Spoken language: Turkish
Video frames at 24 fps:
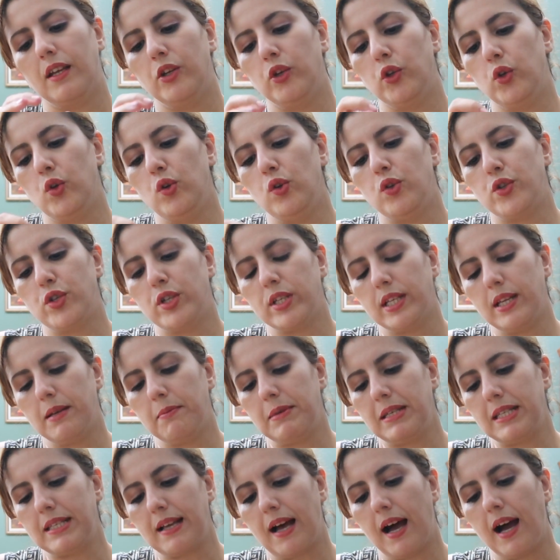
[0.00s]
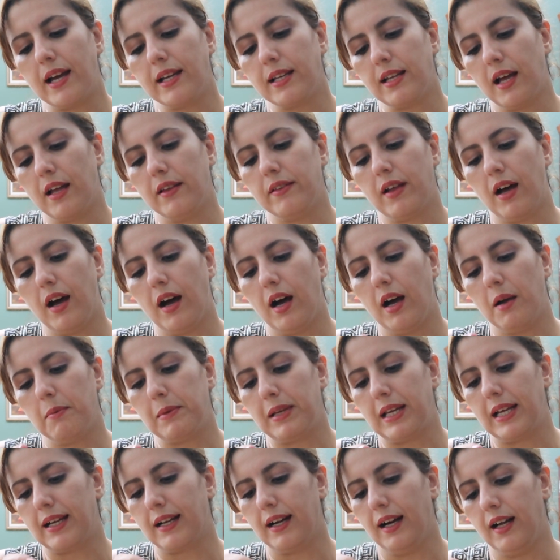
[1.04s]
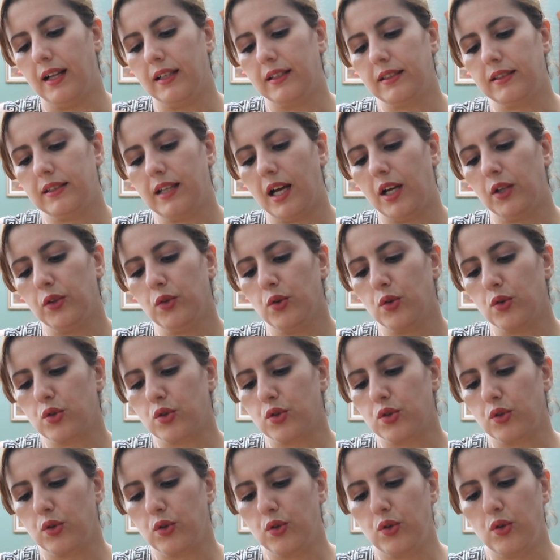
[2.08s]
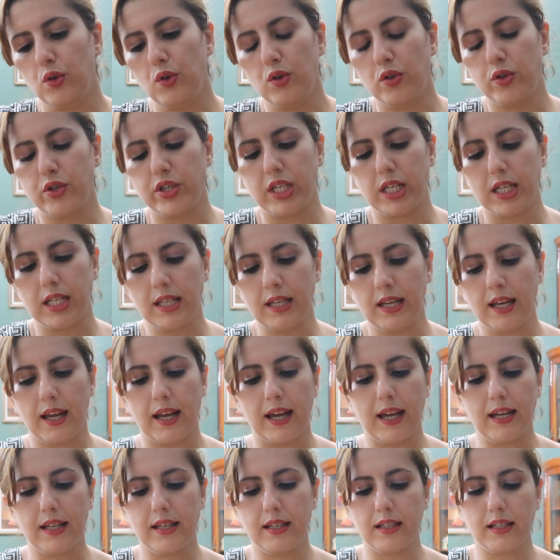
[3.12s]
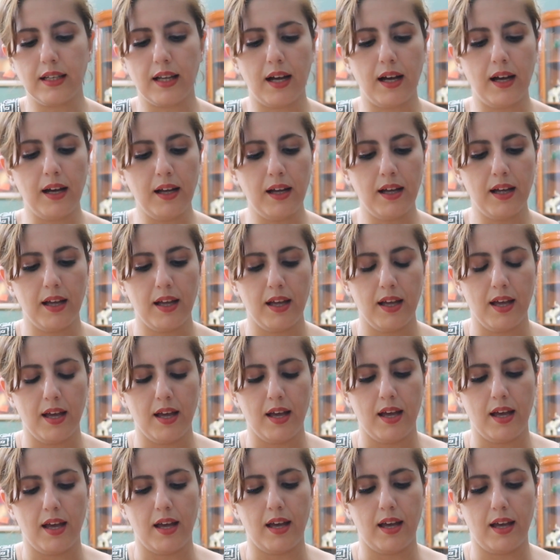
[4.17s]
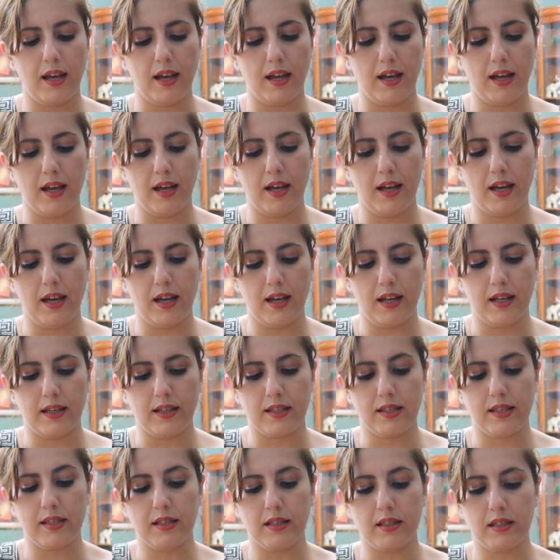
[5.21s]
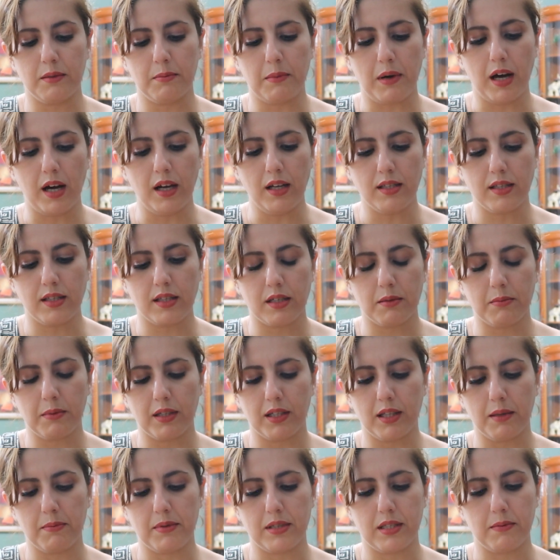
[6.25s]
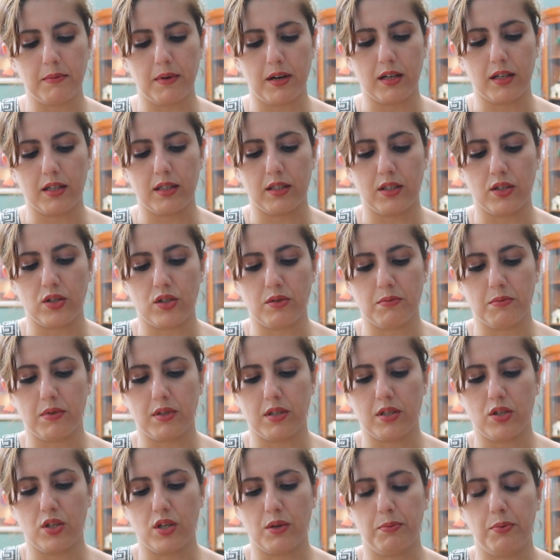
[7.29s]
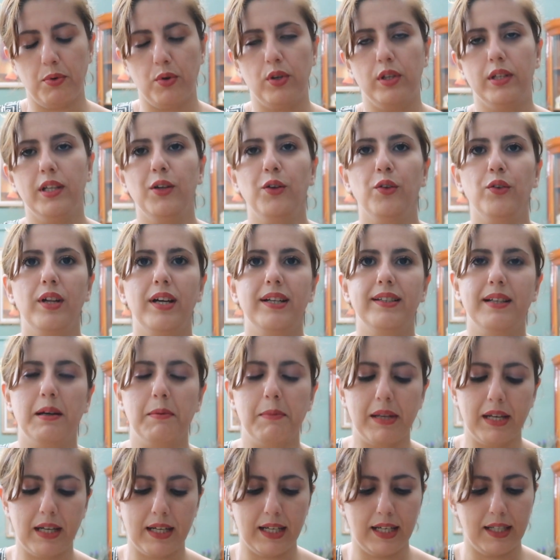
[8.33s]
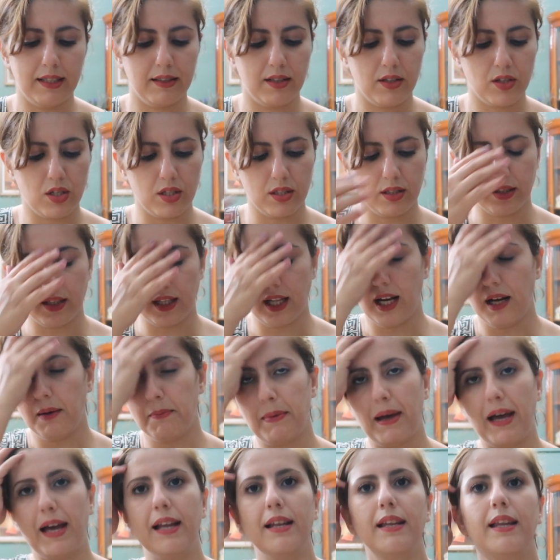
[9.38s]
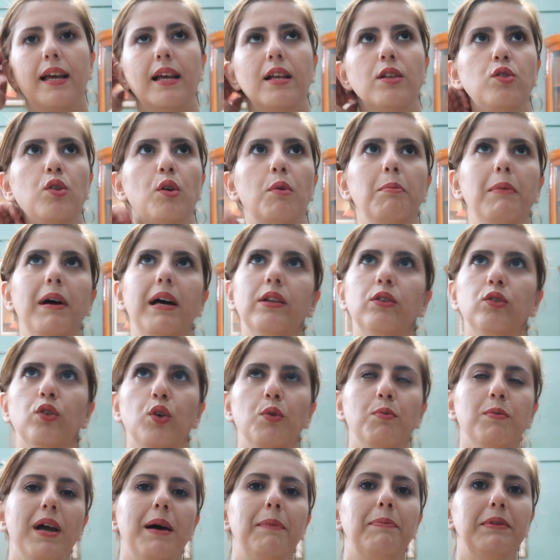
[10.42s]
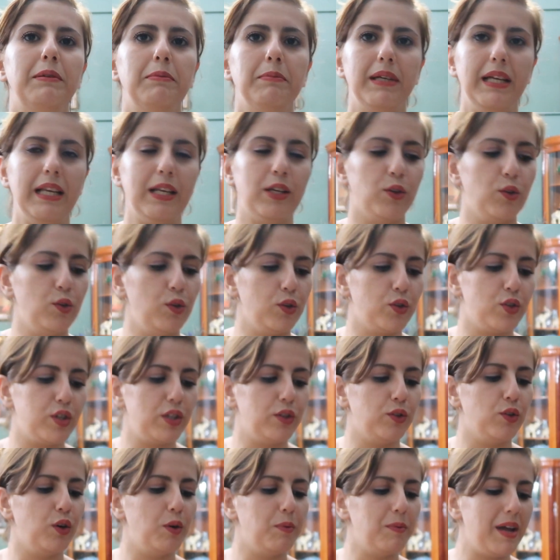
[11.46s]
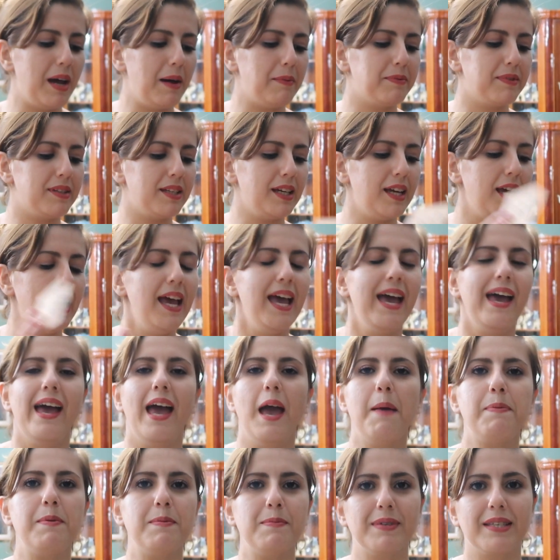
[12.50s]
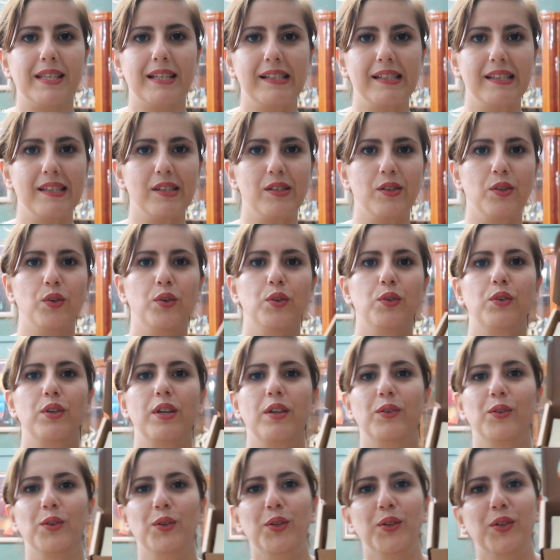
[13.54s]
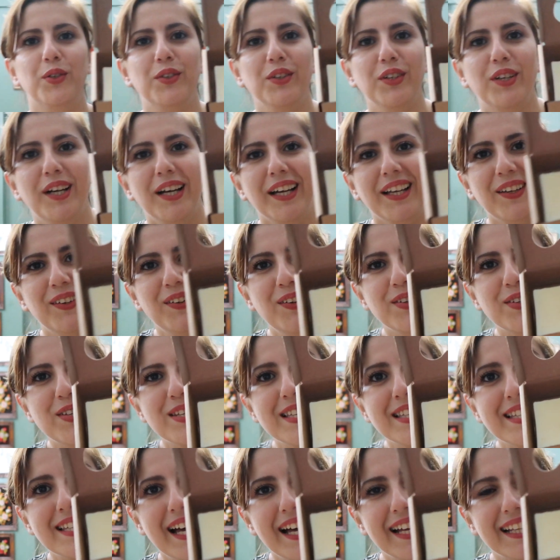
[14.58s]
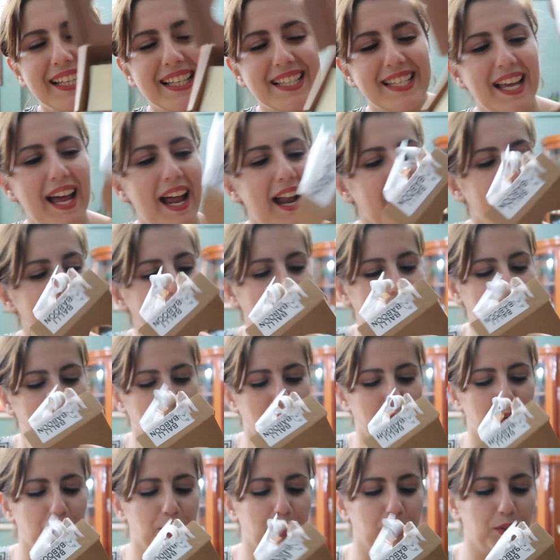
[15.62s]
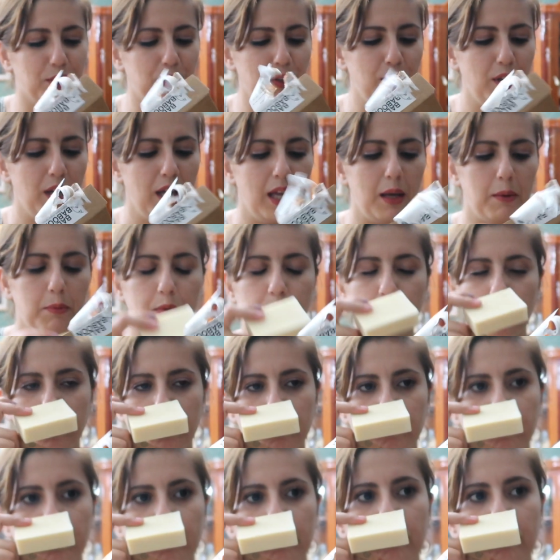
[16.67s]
Gülçin'le biz aynı anda hamile kaldık. Daha doğrusu Gülçin, Erina ee, Sırma. Sırma da bizim arkadaşımız Japonya'dan. Onlar da Amerika'ya taşındılar. Ben en son ben doğum yaptım. İlk Gülçin doğum yaptı. Hepimiz kız doğur, doğurduk. Gülçin sadece erkek doğurdu. Bu